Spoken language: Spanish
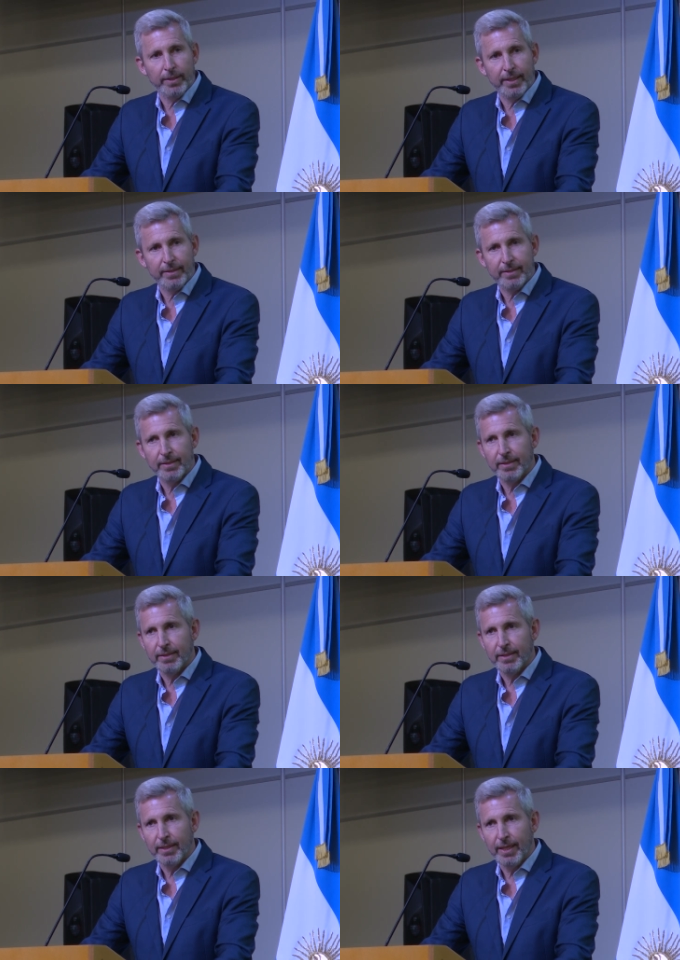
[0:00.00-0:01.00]
es muy difícil
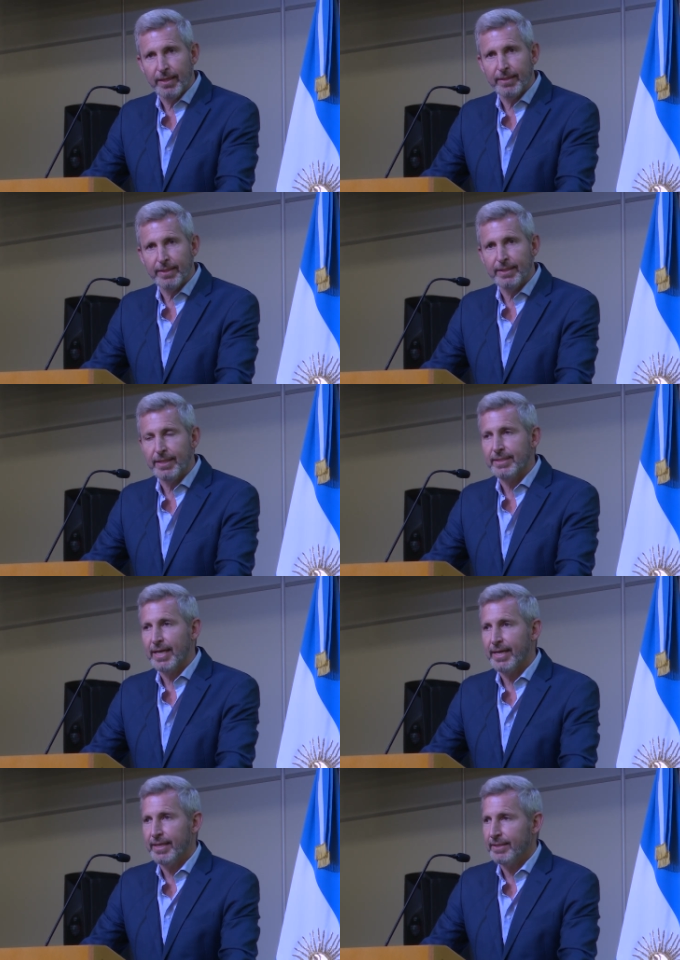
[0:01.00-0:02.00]
elegir una
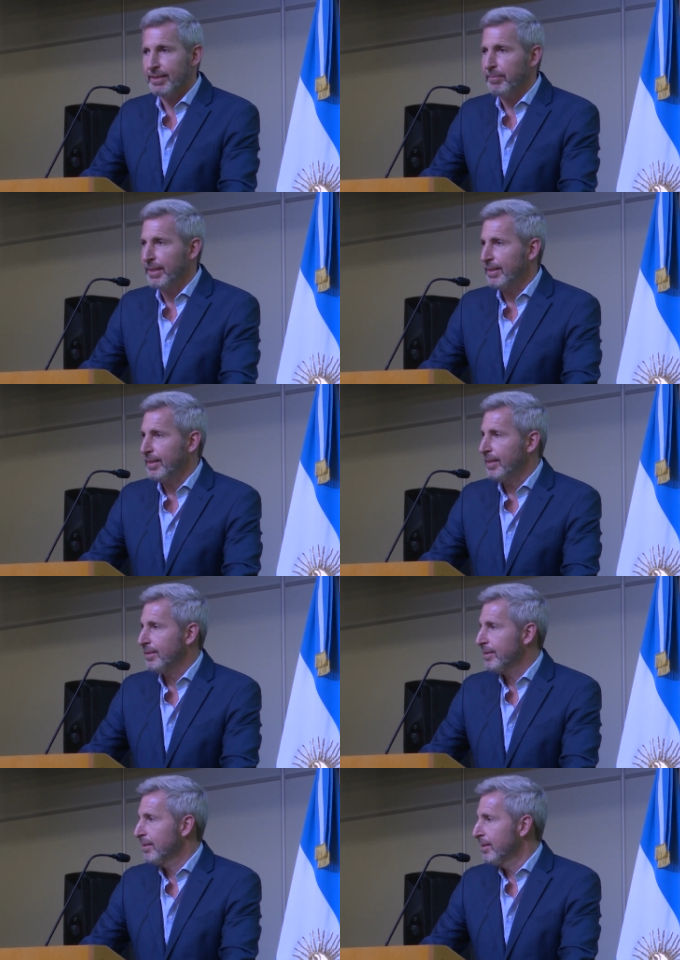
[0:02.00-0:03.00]
sola,
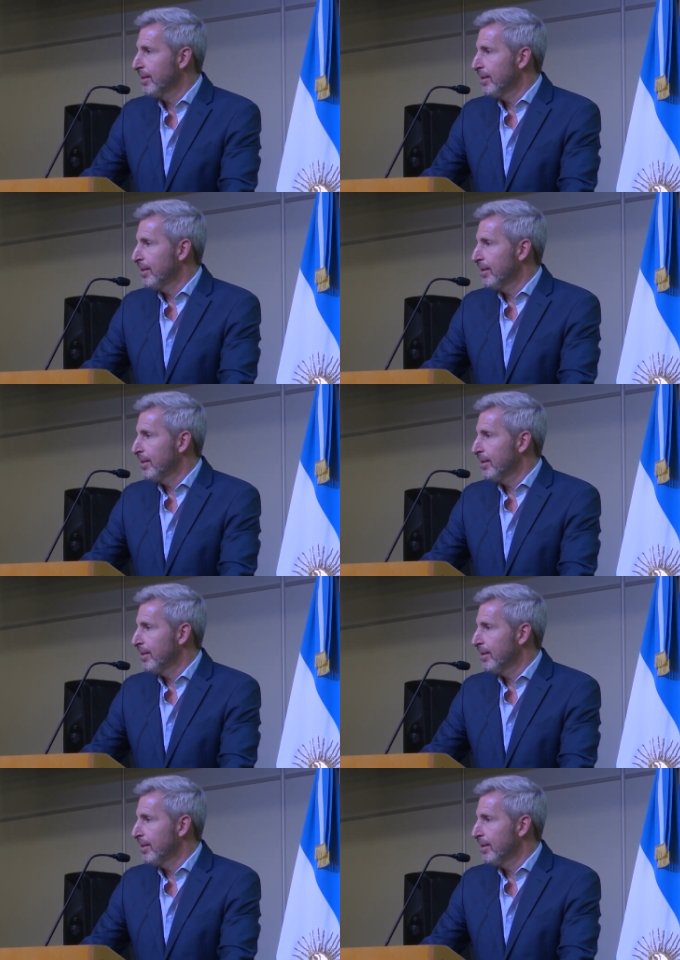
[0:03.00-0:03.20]
eh, un solo